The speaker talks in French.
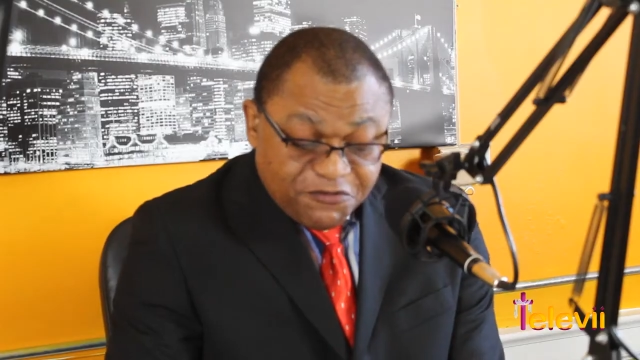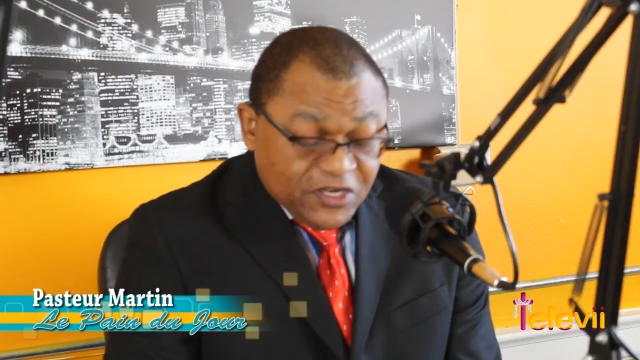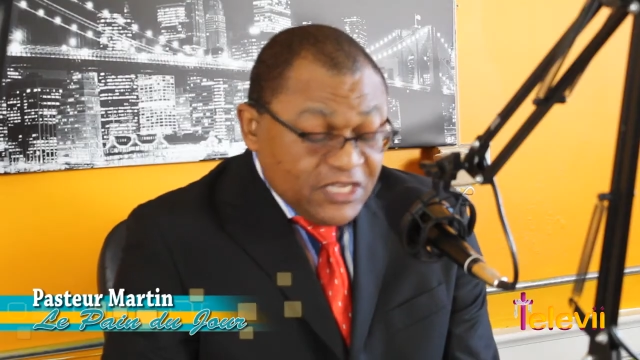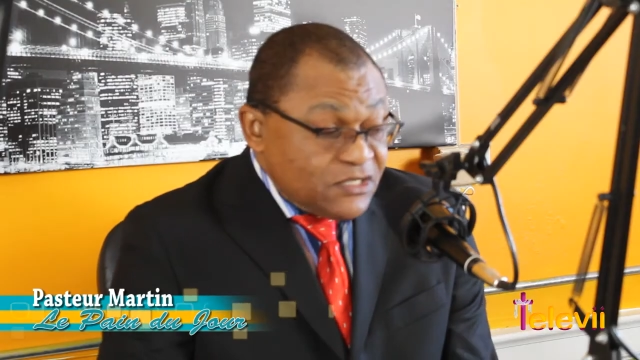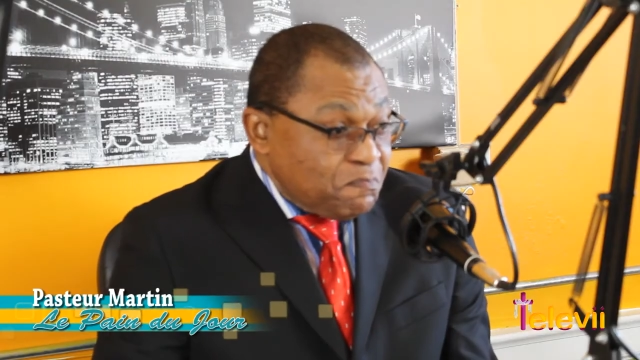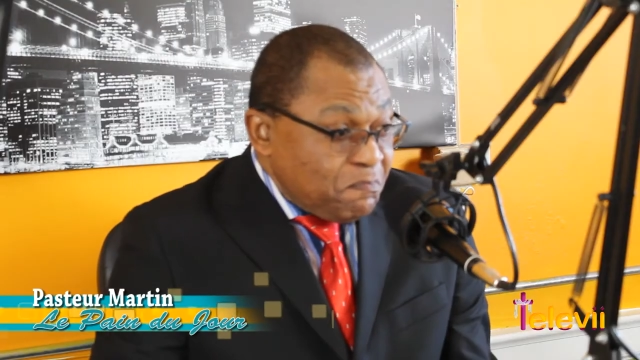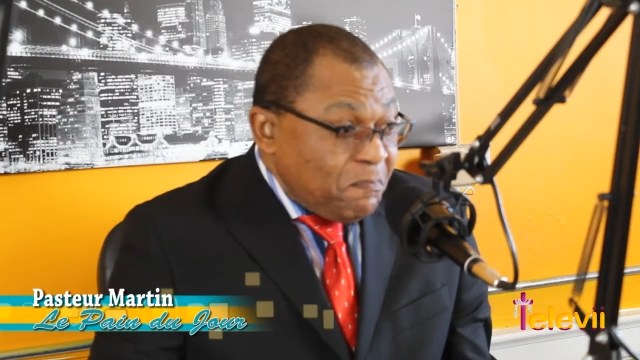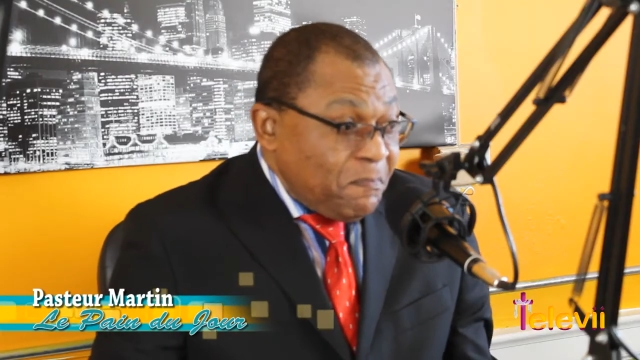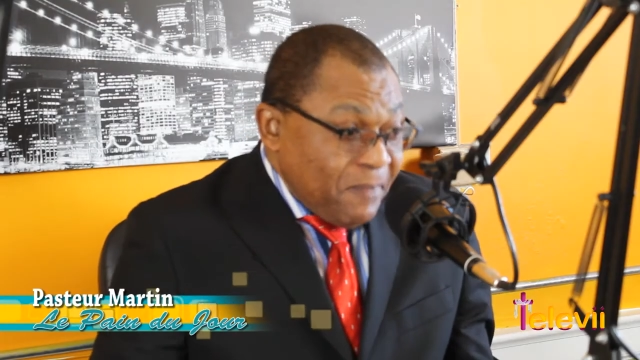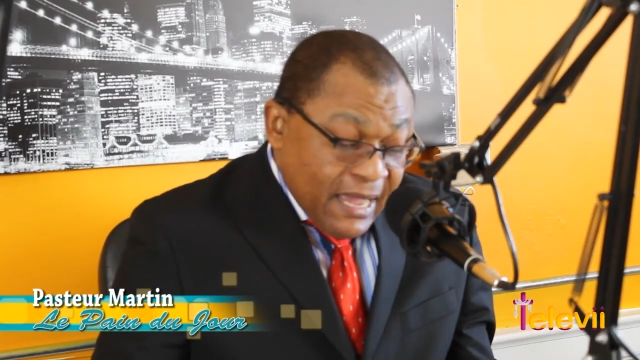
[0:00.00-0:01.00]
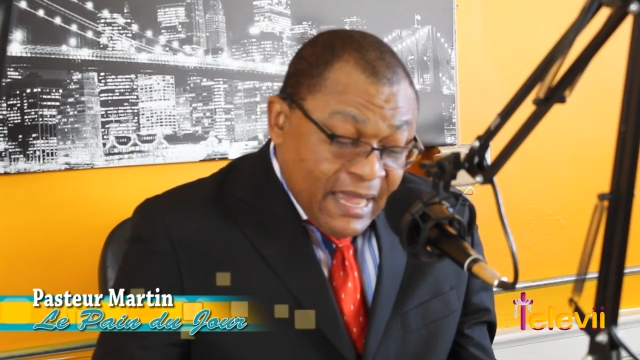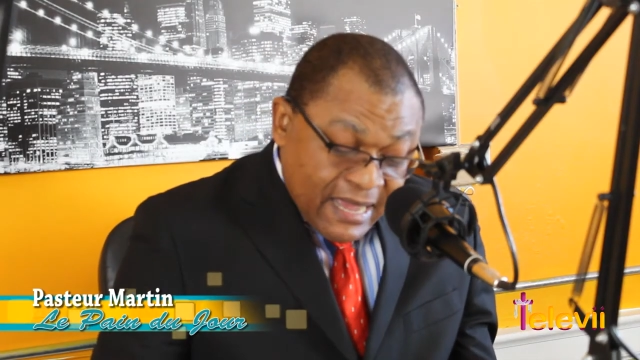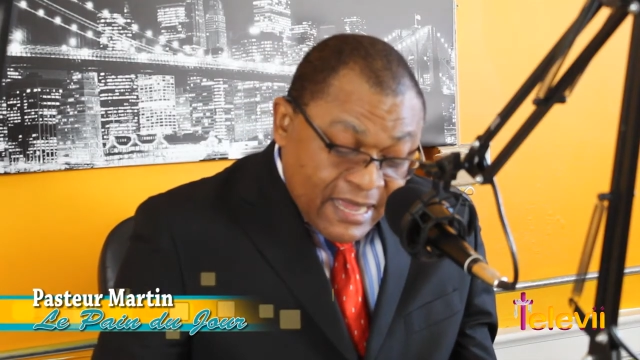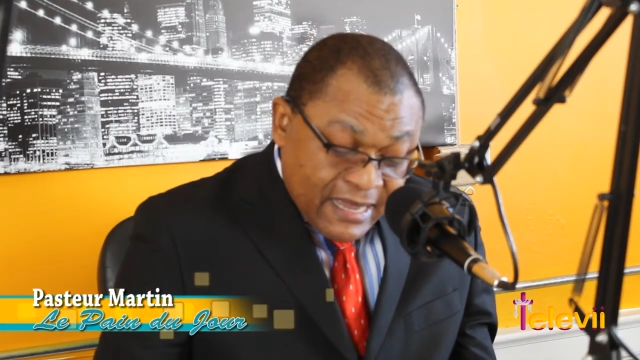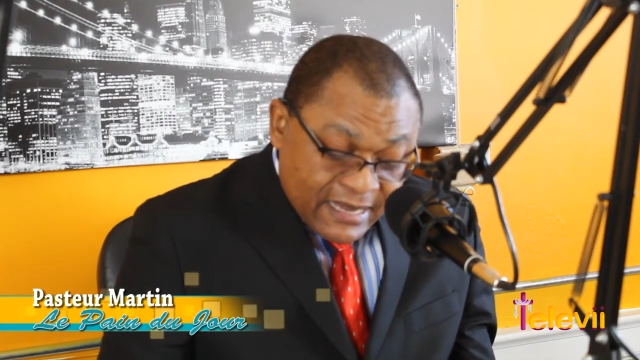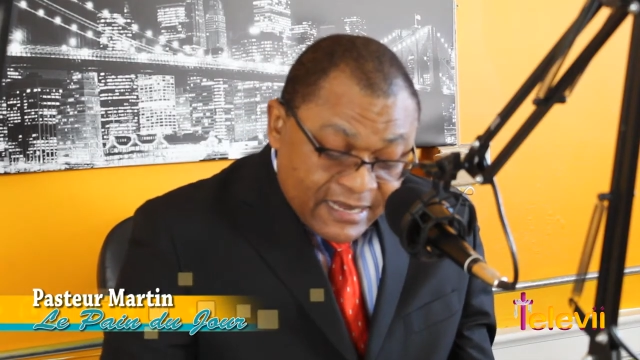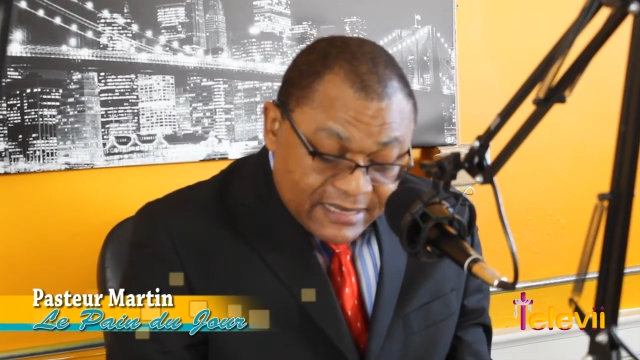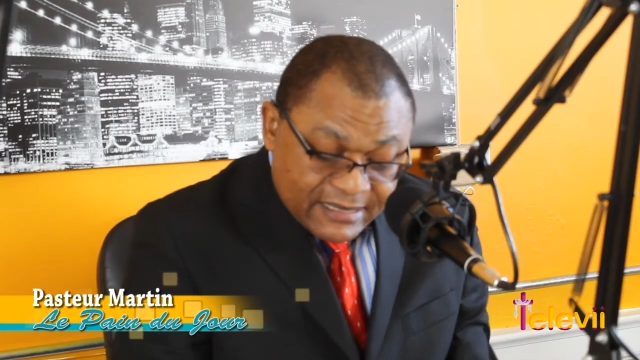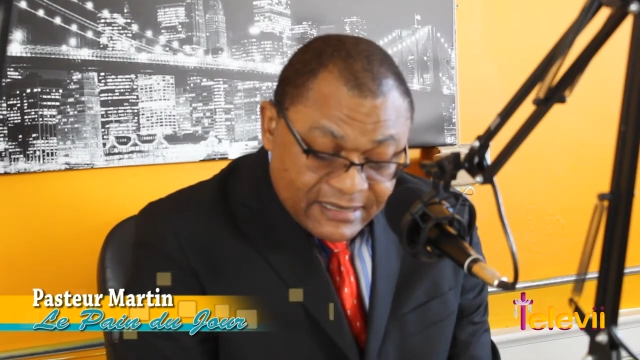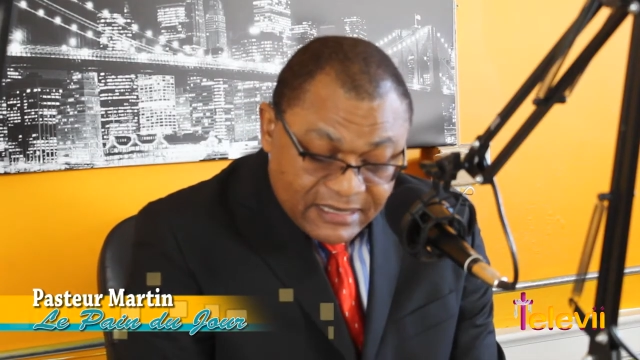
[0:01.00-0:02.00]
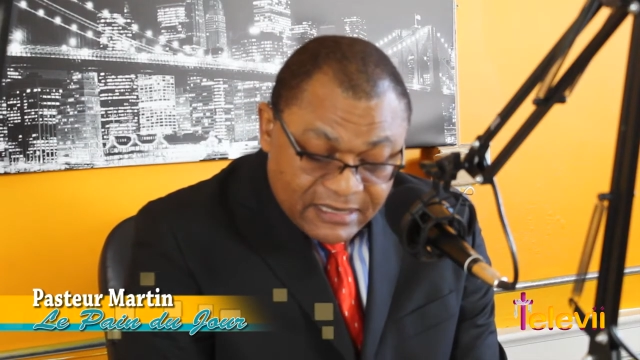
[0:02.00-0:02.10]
qui finissent par